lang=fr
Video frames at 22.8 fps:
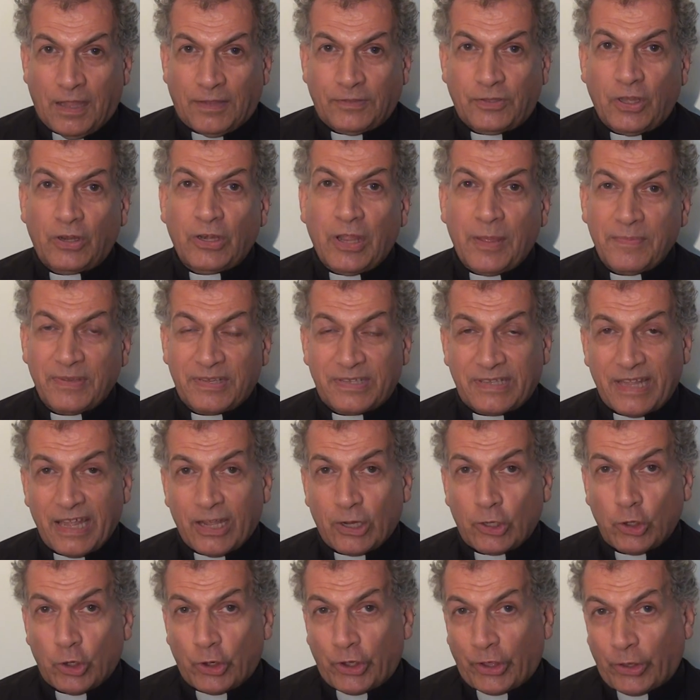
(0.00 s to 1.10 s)
Dans les
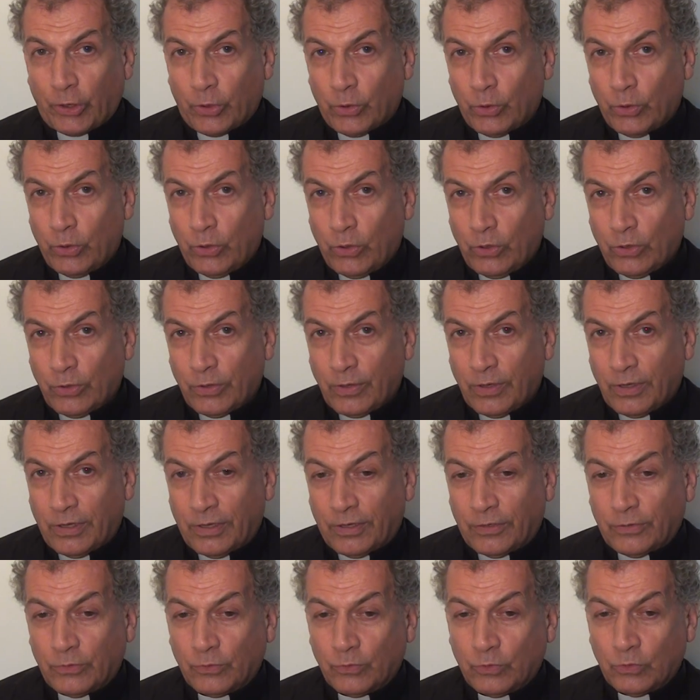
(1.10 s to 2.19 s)
mystères glorieux,
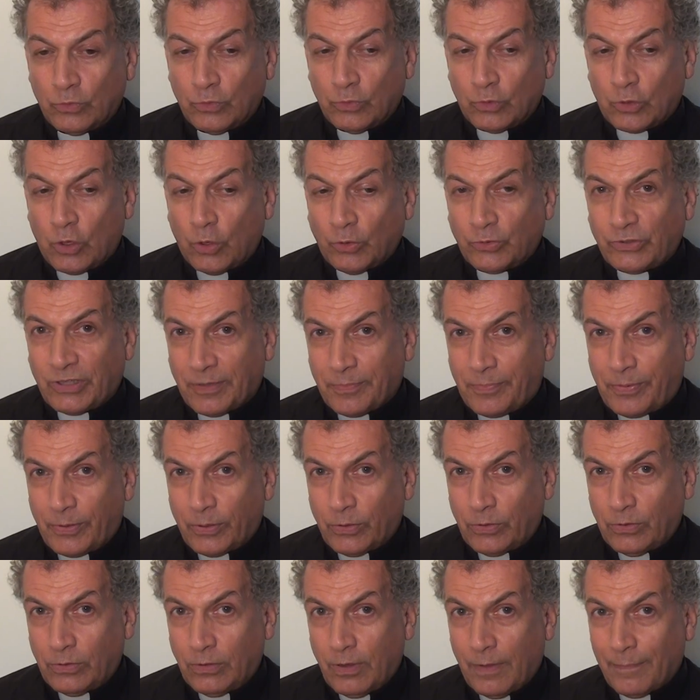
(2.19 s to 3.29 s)
nous
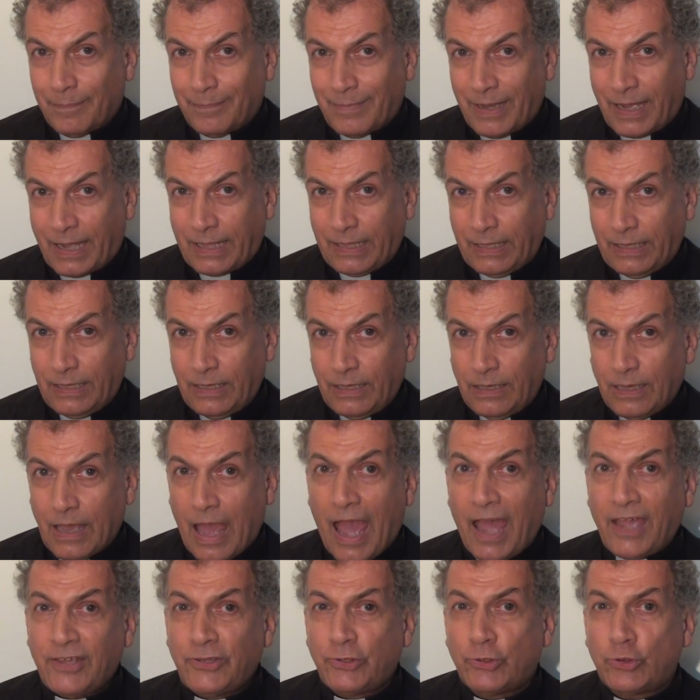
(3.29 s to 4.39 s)
contemplons Marie
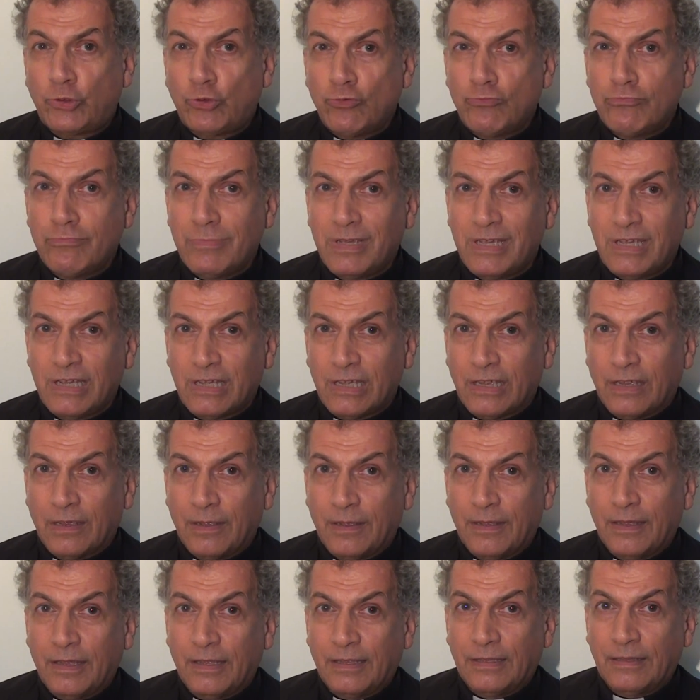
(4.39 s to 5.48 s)
assumée,
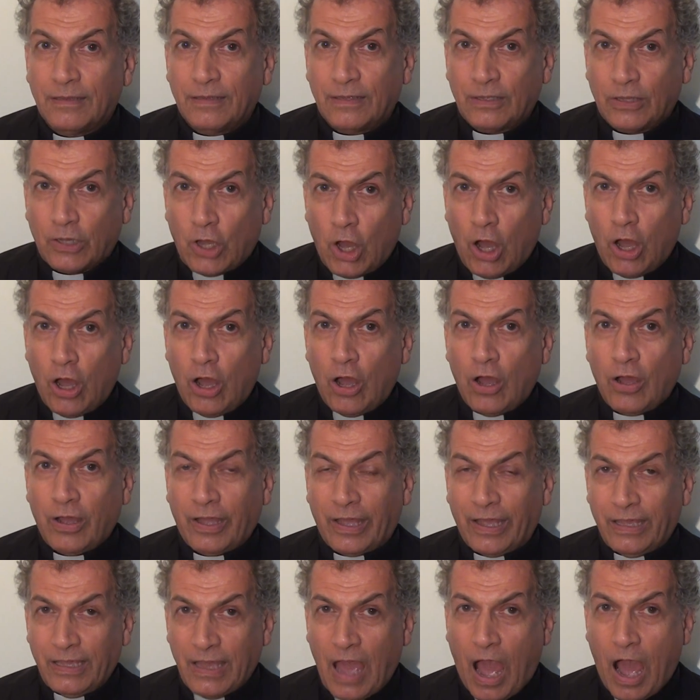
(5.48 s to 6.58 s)
corps
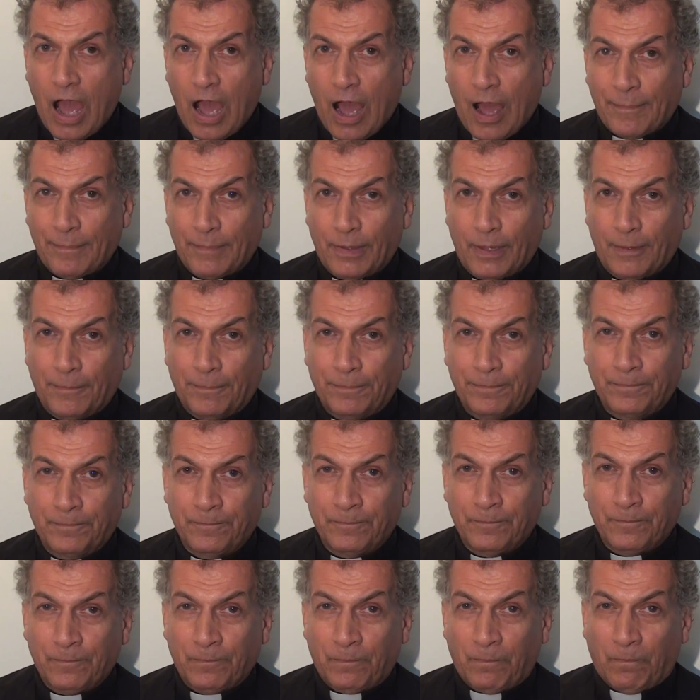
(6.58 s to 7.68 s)
et âme.
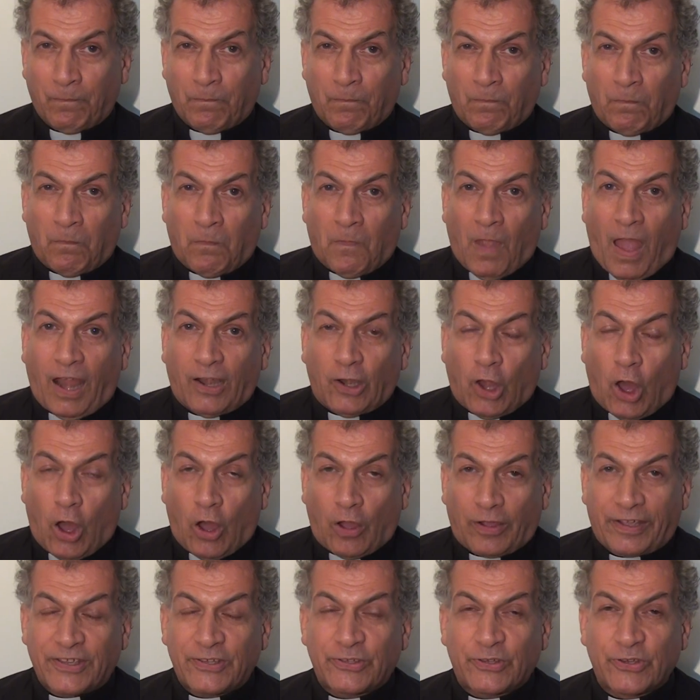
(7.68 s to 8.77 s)
Alors,
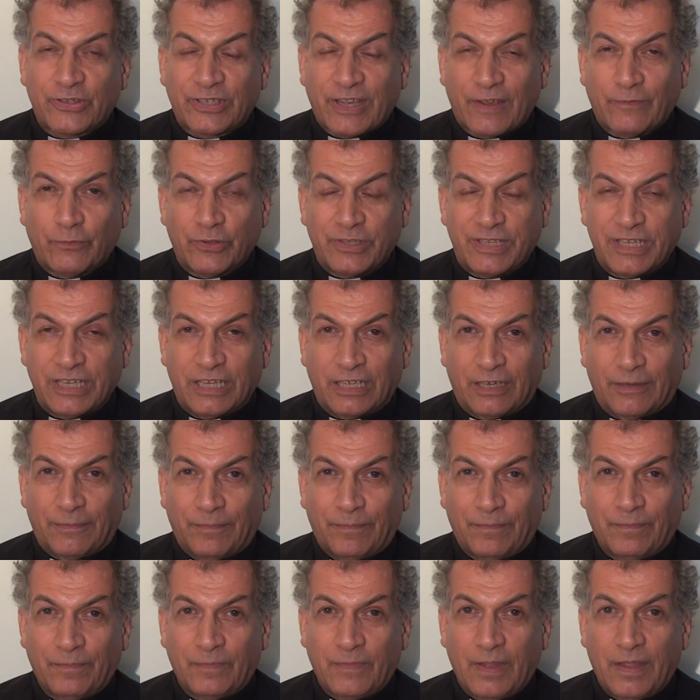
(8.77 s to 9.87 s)
qu'est-ce que ça veut dire?
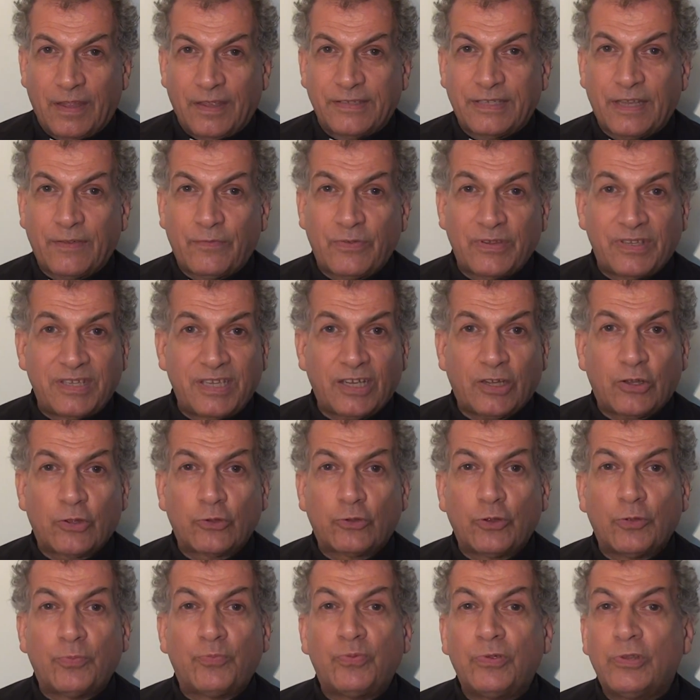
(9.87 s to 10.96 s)
Ça veut dire que
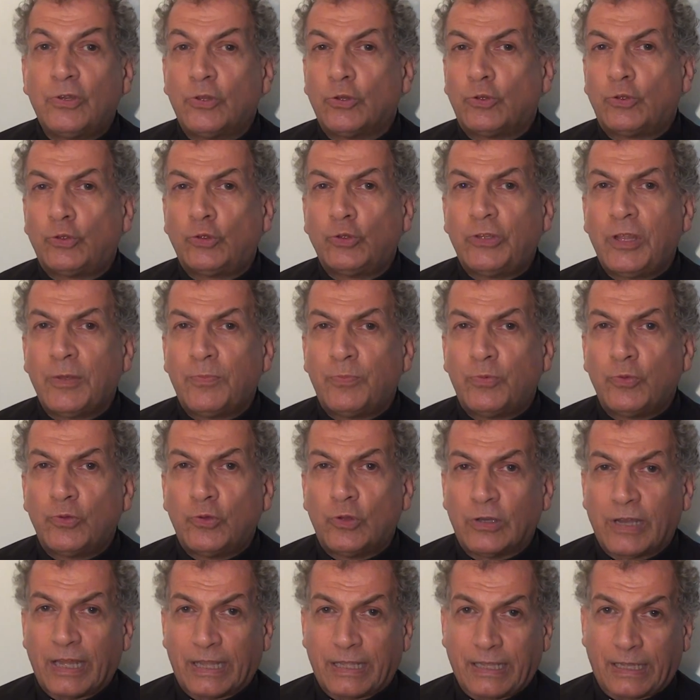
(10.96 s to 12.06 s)
depuis le tout début
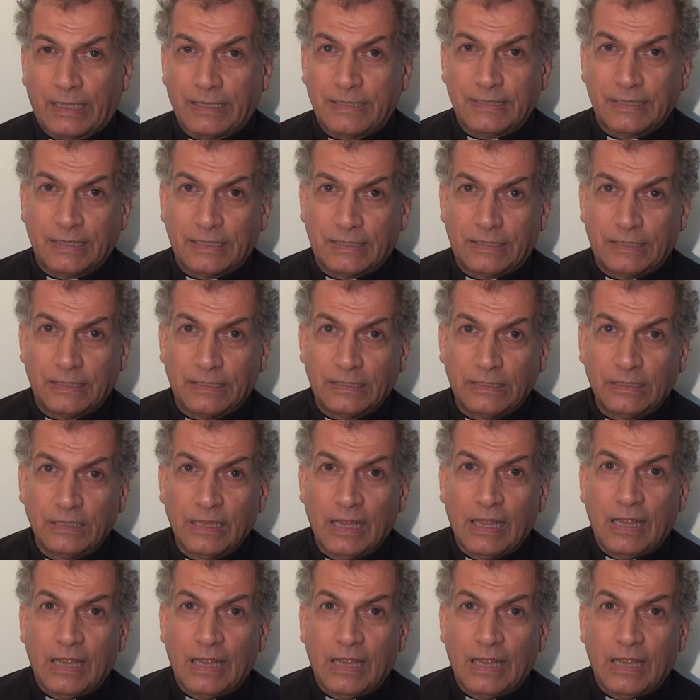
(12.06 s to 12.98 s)
de la chrétienté,